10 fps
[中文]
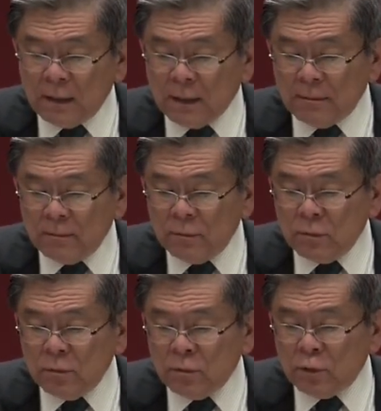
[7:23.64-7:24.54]
那
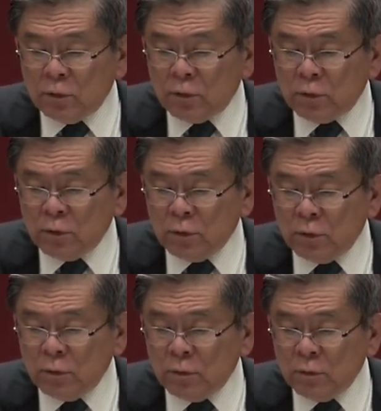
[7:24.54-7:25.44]

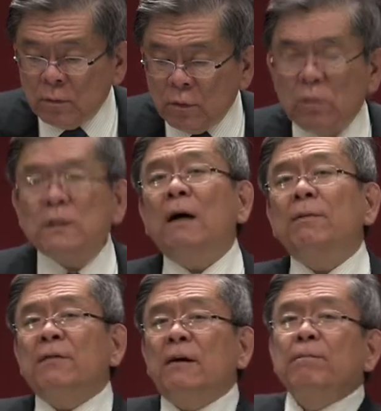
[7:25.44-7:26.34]
就我打
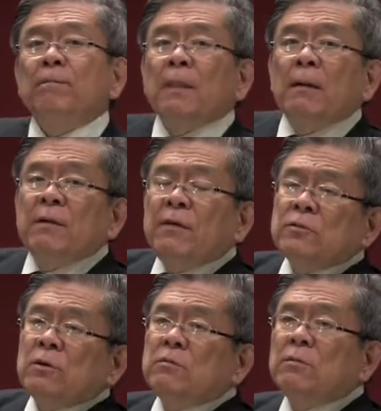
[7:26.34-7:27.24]
比方，比方
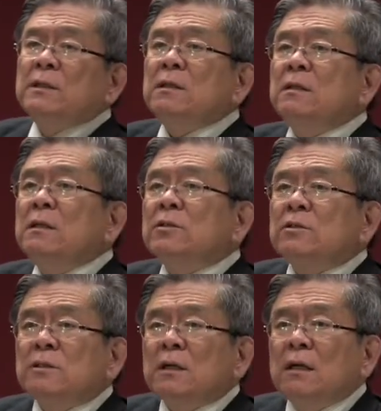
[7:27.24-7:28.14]
说我们今天
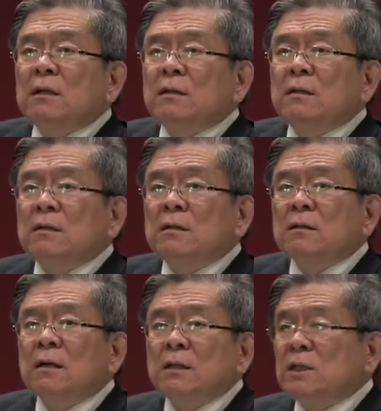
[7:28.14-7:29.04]
是在
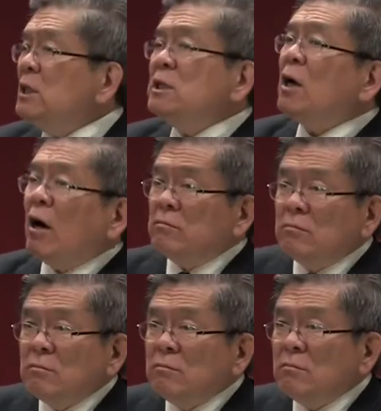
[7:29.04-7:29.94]
啊清朝，
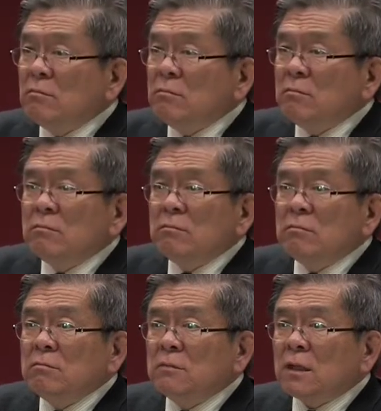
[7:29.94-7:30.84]

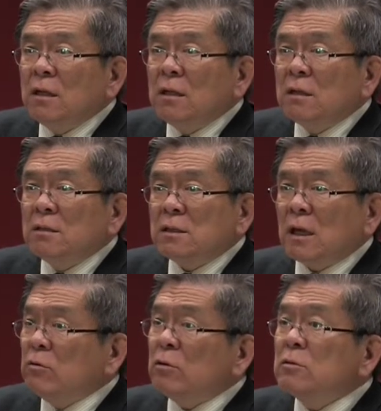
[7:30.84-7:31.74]
在一个
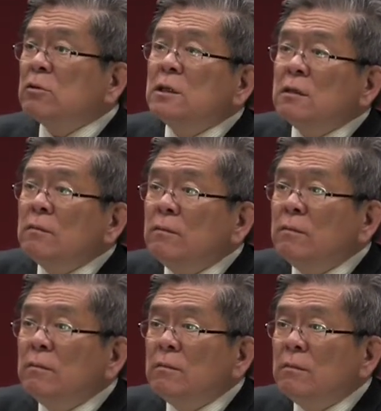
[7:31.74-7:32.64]
小农
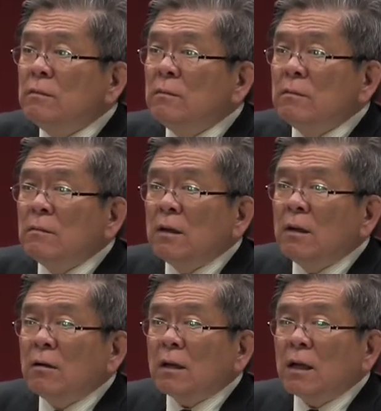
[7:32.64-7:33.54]

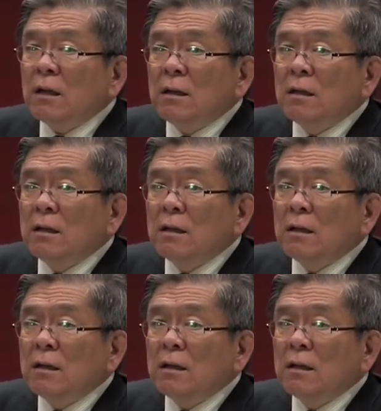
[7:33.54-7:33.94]
村，OK，